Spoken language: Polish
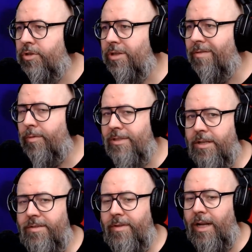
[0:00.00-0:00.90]
robić nowe
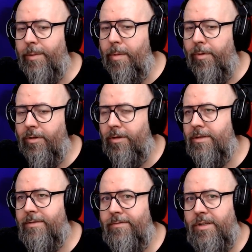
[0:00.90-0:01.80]
postacie w grach MMO. To
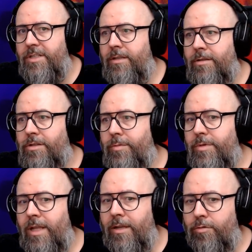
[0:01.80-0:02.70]
jest właściwie coś, co
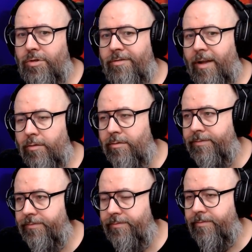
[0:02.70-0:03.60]
mi daje dużo fanu.